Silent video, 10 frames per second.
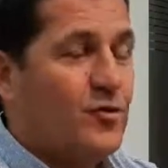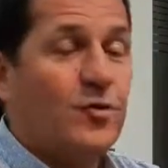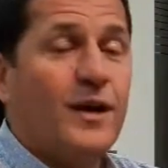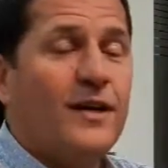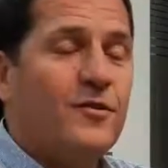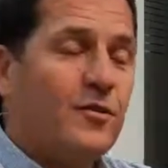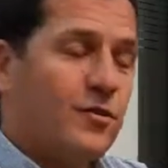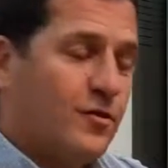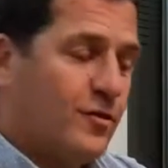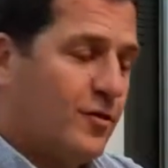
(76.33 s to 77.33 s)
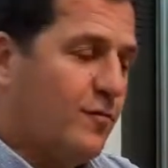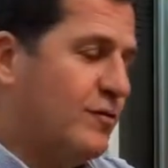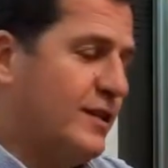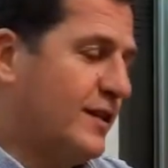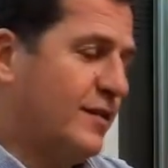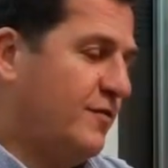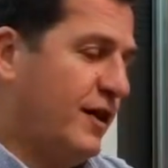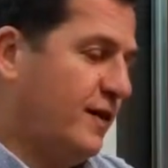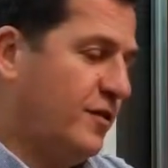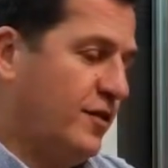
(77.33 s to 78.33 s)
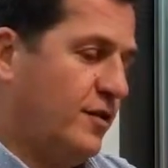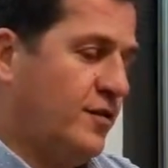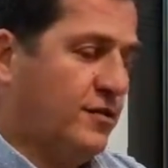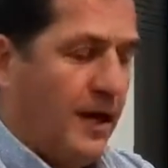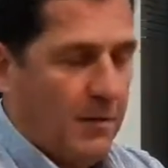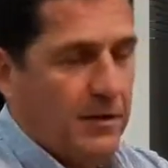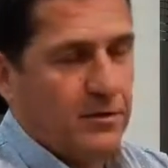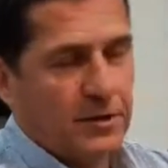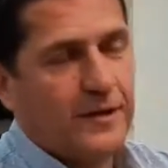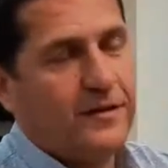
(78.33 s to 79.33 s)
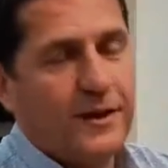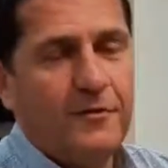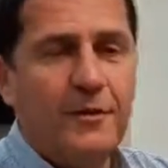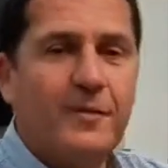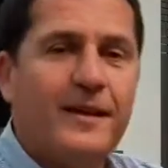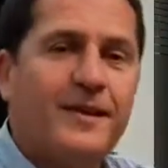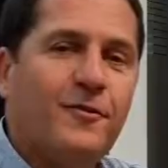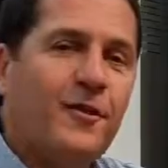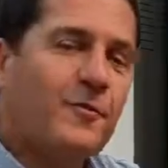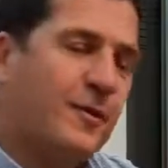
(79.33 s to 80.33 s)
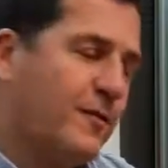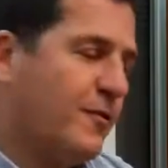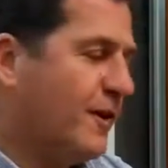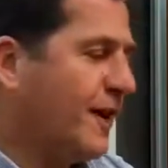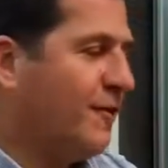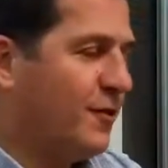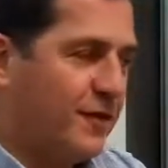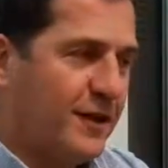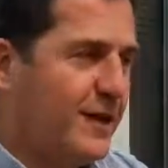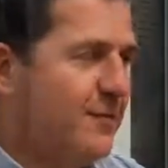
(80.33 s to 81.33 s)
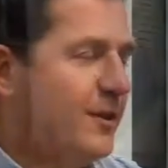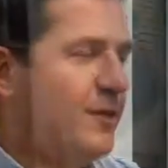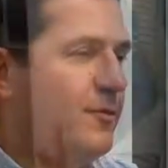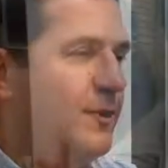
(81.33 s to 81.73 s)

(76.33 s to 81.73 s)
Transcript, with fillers: ocho años con, muchas satisfacciones, ¿no? sabiendo de que seguramente nos hemos equivocado, nos seguiremos